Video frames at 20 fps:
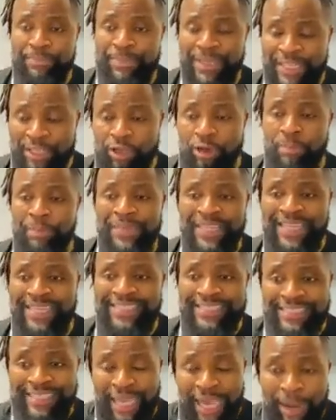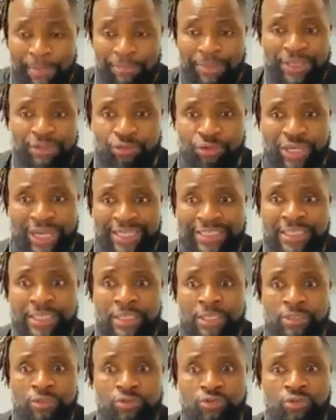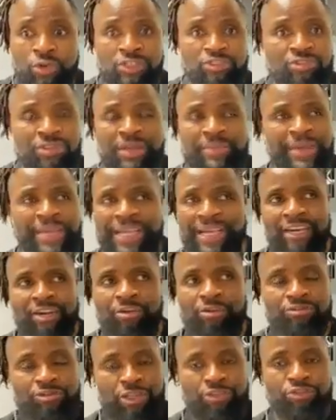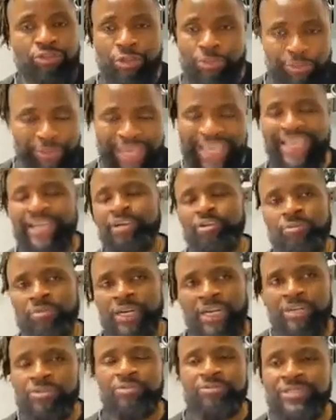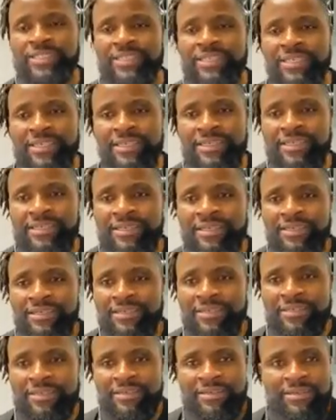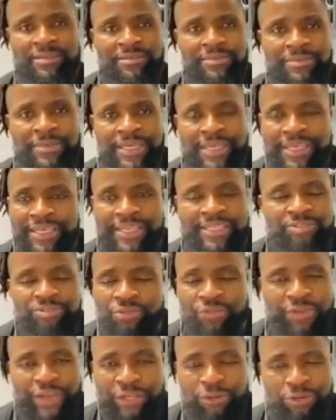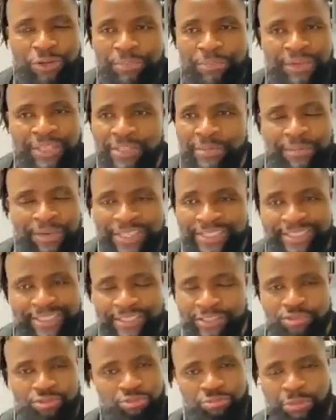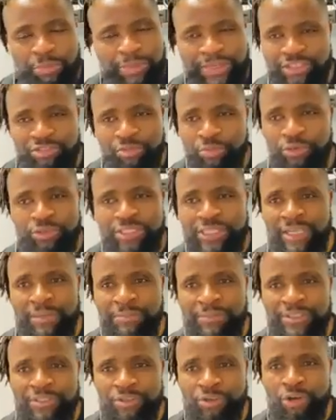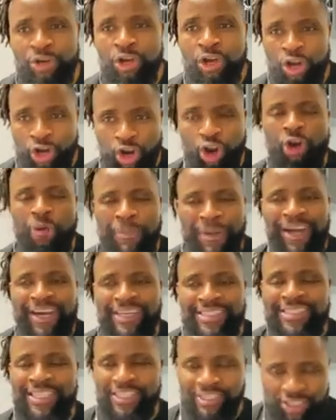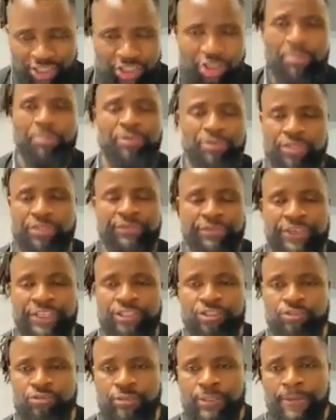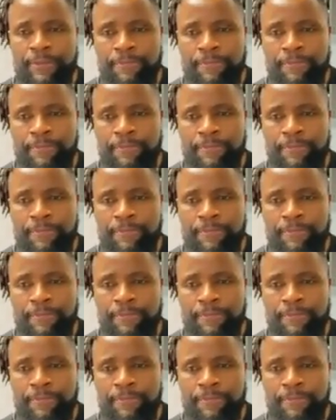leur pénalty en pleine lucarne. Toi, tu les mets Toi, tu les mets carrément à côté. Mais qu'est-ce que tu fais à l'Olympique de Marseille si tu ne peux pas supporter la pression Comment un entraîneur peut te faire jouer